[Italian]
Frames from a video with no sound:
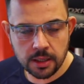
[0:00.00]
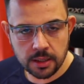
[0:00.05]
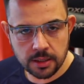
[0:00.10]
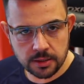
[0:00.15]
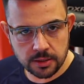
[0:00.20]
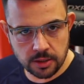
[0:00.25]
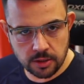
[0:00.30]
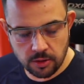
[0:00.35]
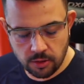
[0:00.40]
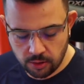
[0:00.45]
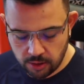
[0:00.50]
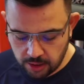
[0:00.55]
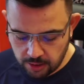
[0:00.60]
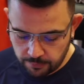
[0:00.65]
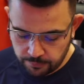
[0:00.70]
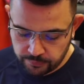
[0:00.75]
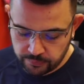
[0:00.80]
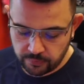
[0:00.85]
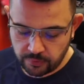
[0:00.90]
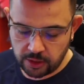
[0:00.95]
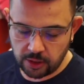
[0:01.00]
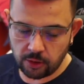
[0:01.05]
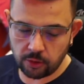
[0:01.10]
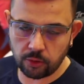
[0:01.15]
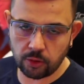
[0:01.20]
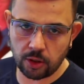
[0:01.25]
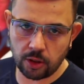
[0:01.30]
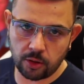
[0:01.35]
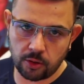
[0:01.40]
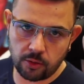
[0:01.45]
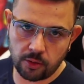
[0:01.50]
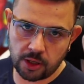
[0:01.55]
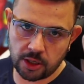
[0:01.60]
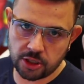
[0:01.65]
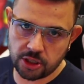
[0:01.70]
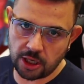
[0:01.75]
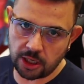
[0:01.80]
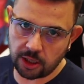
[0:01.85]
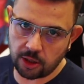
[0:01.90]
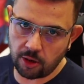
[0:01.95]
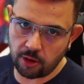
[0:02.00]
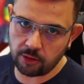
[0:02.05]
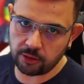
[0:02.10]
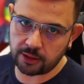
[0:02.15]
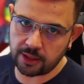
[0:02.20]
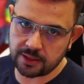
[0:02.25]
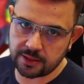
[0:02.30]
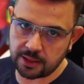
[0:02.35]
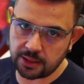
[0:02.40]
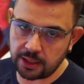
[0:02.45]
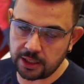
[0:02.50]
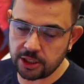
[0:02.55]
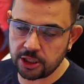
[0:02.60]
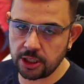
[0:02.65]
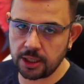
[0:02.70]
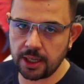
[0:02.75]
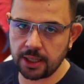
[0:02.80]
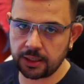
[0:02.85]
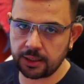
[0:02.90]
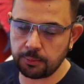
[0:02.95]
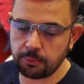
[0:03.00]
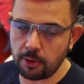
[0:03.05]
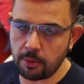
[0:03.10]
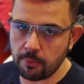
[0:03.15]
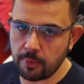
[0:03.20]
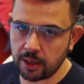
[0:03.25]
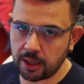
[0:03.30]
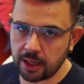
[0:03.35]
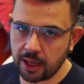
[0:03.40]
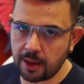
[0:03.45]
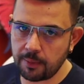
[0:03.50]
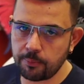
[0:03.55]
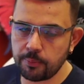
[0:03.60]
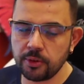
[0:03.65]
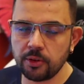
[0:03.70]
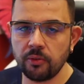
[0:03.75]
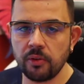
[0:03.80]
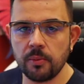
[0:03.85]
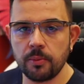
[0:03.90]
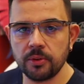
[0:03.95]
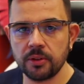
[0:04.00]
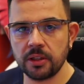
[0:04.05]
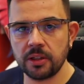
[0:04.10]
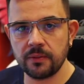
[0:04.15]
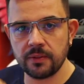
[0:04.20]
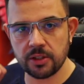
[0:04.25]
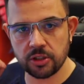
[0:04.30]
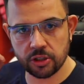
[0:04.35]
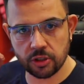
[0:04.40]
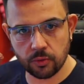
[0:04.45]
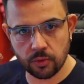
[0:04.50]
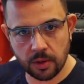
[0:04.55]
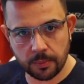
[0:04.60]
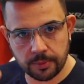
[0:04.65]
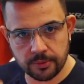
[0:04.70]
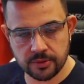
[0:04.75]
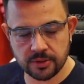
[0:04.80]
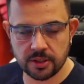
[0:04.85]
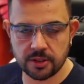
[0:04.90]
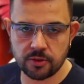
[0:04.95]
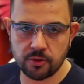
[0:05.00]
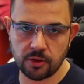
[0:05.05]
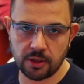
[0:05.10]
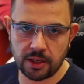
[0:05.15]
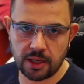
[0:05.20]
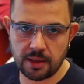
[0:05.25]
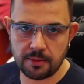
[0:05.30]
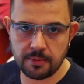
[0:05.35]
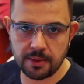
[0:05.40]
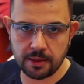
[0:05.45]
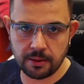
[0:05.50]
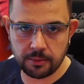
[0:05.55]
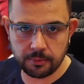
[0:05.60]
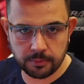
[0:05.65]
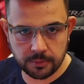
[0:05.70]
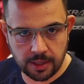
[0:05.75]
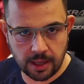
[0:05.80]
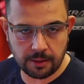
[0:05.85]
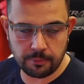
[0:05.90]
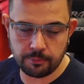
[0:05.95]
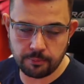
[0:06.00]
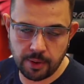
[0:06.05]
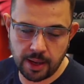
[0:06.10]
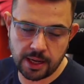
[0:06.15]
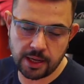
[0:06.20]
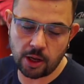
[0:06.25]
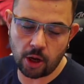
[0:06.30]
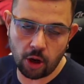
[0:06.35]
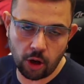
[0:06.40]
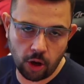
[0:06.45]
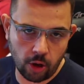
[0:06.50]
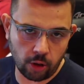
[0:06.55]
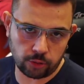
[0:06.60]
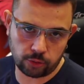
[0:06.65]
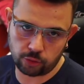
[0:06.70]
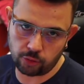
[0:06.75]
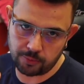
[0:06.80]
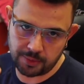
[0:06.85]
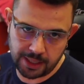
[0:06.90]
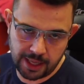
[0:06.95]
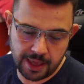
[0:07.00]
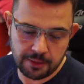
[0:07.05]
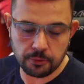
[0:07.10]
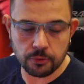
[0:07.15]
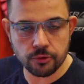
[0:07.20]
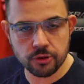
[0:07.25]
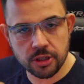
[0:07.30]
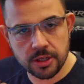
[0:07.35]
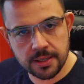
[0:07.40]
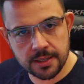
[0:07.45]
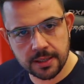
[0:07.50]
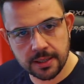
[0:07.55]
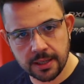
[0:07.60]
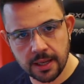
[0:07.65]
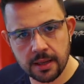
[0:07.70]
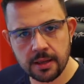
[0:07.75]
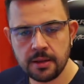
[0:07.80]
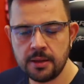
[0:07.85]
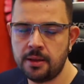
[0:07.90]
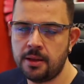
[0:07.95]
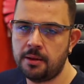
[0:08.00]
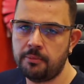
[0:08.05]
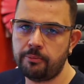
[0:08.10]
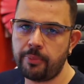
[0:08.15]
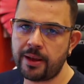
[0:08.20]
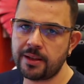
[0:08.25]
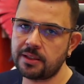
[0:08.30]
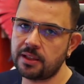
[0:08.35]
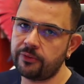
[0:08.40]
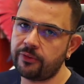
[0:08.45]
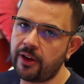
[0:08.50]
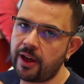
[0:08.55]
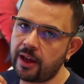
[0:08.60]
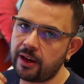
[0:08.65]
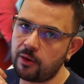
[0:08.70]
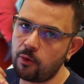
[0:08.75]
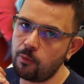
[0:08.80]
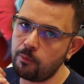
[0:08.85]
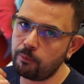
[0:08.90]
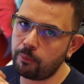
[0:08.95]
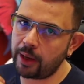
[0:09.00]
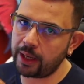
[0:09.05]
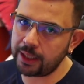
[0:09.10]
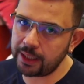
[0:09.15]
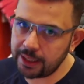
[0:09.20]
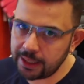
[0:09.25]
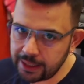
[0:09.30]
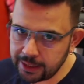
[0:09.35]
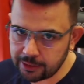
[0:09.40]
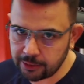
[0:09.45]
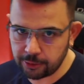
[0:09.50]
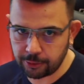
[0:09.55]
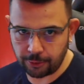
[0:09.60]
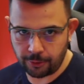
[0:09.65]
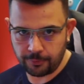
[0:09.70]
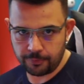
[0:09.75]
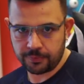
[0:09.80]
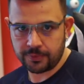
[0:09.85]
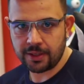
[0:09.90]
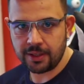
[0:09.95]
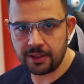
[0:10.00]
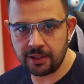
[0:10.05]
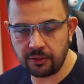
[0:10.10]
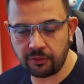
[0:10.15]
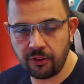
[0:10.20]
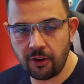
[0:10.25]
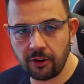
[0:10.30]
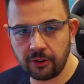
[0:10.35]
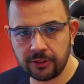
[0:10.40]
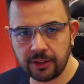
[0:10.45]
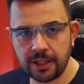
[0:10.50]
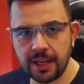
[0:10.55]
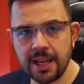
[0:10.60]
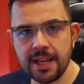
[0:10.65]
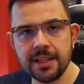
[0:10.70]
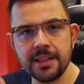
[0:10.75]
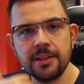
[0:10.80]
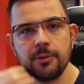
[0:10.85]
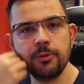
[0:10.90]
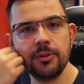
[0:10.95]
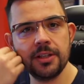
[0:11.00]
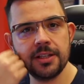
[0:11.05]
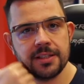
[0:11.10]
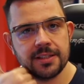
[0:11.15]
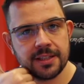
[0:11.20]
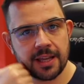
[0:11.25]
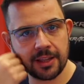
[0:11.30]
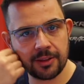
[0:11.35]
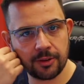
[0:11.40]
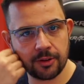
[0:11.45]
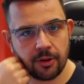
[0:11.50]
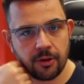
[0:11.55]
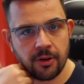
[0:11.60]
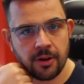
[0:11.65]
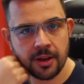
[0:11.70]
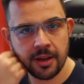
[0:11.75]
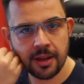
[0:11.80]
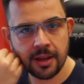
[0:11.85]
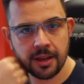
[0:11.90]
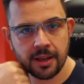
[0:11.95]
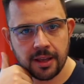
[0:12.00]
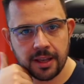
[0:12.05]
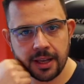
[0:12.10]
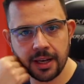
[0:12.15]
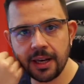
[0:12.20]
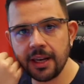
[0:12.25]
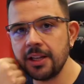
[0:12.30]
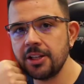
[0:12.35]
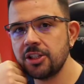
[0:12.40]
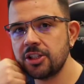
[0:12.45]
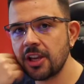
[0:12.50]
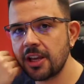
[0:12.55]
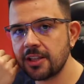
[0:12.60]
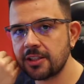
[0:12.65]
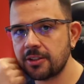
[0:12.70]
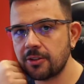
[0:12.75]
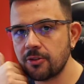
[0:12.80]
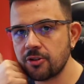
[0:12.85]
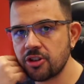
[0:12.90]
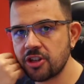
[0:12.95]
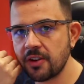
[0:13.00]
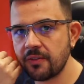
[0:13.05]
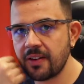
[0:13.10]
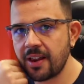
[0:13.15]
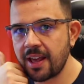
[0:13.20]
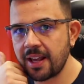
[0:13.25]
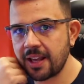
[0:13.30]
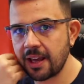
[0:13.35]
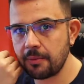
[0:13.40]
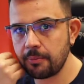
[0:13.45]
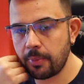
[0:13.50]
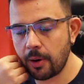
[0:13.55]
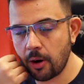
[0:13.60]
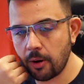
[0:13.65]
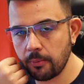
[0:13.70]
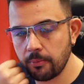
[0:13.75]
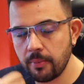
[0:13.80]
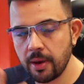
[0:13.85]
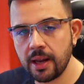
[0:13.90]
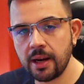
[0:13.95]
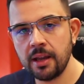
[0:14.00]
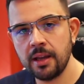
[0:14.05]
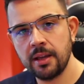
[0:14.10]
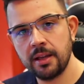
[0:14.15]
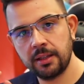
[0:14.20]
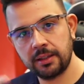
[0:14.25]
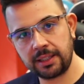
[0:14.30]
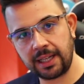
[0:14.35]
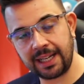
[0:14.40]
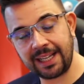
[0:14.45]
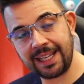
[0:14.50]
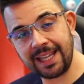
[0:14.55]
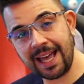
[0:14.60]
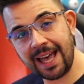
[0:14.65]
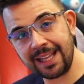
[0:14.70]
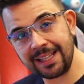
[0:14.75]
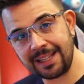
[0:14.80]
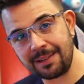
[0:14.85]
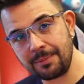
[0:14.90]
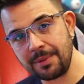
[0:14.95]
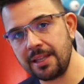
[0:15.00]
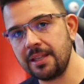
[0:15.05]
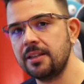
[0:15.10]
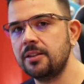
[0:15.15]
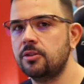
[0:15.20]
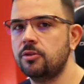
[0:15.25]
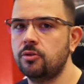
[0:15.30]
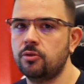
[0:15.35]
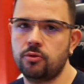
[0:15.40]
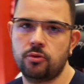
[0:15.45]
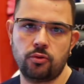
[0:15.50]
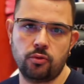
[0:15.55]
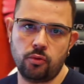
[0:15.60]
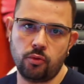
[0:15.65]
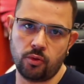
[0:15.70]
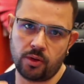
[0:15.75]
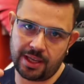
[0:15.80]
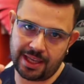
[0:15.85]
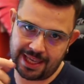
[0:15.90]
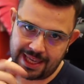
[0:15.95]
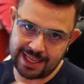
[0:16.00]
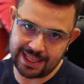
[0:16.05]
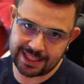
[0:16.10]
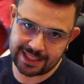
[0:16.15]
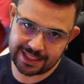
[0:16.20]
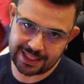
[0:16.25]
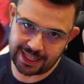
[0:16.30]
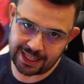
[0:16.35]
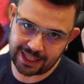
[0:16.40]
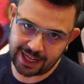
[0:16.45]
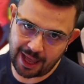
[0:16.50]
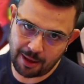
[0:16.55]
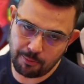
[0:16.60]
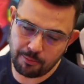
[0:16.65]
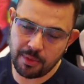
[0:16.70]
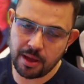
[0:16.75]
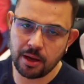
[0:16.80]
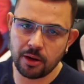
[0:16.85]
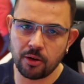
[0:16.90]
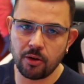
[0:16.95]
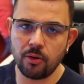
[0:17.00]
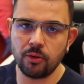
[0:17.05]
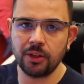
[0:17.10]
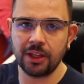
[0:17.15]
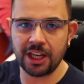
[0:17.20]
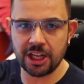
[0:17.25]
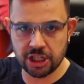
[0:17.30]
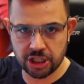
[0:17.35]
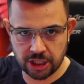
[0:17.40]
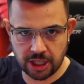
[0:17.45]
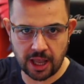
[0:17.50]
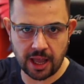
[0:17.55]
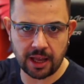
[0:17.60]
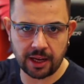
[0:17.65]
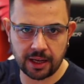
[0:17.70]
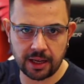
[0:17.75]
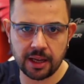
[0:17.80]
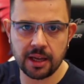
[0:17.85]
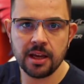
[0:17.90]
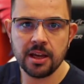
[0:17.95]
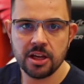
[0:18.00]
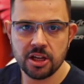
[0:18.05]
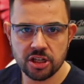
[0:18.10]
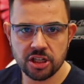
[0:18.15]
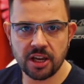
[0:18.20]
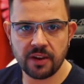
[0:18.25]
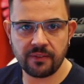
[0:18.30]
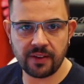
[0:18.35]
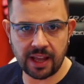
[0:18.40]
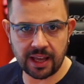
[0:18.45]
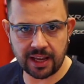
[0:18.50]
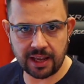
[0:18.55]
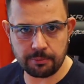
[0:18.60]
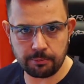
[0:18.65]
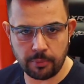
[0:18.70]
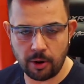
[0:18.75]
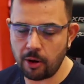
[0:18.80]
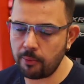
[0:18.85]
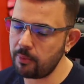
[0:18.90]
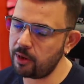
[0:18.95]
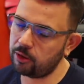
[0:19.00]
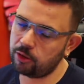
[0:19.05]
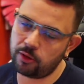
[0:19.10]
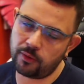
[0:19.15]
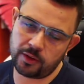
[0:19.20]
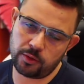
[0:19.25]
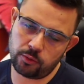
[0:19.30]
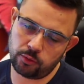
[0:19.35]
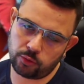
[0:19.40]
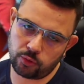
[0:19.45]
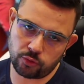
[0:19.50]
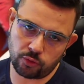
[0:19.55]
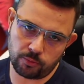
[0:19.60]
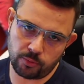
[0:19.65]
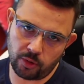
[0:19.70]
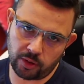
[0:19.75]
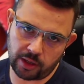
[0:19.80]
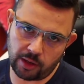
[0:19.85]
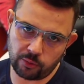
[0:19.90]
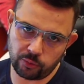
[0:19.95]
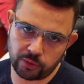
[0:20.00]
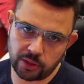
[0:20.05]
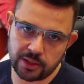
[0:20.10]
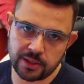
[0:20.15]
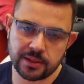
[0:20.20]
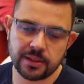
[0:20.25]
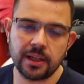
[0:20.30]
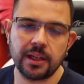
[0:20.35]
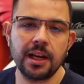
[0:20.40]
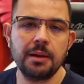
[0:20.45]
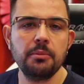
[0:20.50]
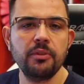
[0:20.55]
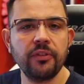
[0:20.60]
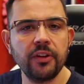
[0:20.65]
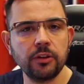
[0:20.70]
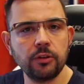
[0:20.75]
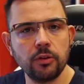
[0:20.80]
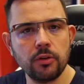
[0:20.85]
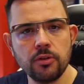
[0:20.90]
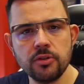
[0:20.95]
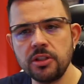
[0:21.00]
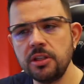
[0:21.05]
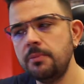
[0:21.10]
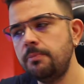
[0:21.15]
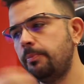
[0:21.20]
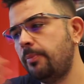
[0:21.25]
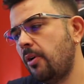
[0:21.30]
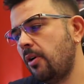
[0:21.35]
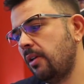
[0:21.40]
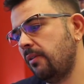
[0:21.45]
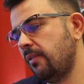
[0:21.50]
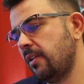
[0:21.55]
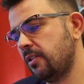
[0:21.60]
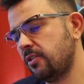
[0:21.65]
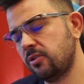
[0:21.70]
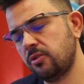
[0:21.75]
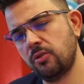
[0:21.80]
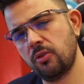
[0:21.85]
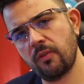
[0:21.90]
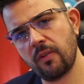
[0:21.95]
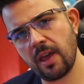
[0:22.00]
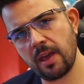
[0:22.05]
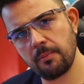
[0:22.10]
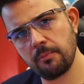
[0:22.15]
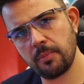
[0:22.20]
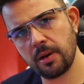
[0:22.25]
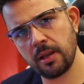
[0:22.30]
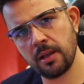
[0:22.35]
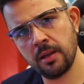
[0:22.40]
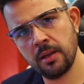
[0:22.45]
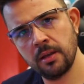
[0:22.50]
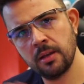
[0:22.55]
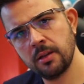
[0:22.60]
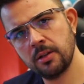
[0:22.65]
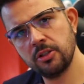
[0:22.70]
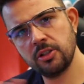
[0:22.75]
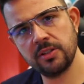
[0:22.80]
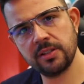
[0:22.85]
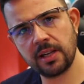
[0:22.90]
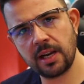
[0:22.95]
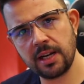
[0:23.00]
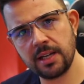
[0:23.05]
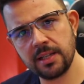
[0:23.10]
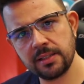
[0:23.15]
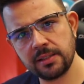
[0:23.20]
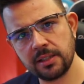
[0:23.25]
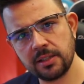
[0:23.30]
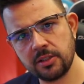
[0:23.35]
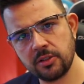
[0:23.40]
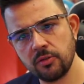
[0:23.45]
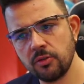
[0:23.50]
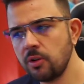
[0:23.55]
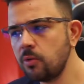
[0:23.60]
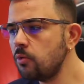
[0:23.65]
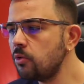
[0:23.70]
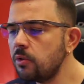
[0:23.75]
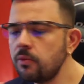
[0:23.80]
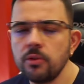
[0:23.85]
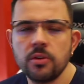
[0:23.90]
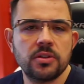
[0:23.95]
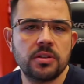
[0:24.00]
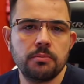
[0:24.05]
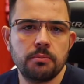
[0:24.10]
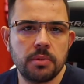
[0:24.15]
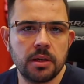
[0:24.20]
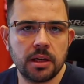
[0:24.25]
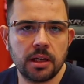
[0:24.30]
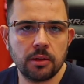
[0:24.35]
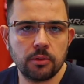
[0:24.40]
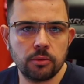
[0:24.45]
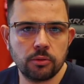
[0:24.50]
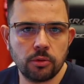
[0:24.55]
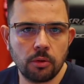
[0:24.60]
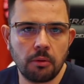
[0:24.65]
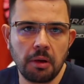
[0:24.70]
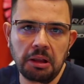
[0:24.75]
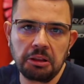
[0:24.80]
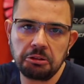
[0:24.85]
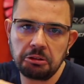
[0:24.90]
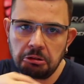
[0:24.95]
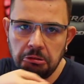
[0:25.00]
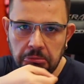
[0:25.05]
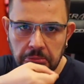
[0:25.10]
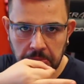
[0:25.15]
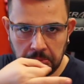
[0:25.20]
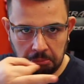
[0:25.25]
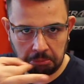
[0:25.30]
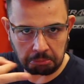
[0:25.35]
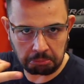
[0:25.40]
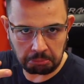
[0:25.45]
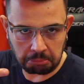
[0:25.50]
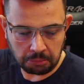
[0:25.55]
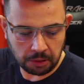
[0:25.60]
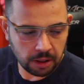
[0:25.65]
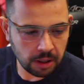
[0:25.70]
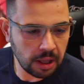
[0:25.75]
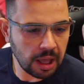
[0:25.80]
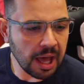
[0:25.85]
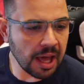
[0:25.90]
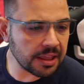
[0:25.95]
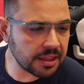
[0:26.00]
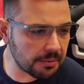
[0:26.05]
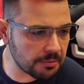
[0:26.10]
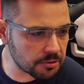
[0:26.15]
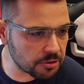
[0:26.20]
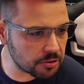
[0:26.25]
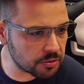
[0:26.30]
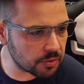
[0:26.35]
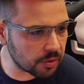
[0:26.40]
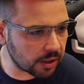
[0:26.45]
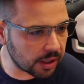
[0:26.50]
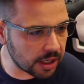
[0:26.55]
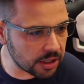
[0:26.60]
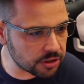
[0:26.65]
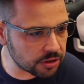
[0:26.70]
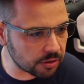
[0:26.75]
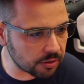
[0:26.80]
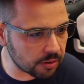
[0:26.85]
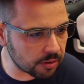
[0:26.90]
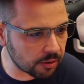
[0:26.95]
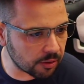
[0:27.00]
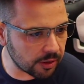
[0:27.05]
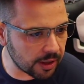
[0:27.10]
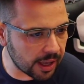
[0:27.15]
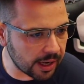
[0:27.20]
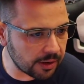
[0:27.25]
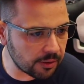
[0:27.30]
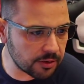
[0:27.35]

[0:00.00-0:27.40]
Signori, vi ricordo che ancora c'è il contest della Gillette Bomber Cup dove potete vincere una postazione da gaming da ben 8.000 euro circa. Basta fare un balletto di Fortnite utilizzando il gesto Shave Like a Bomber. Taggatemi su Instagram con l'hashtag Shave Like a Bomber. Trovate tutto sul mio account Instagram. Fatto così, poi verso novembre ci sarà l'estrazione, e uno di voi si becca tutto quanto. Andiamocene su Clash Royale.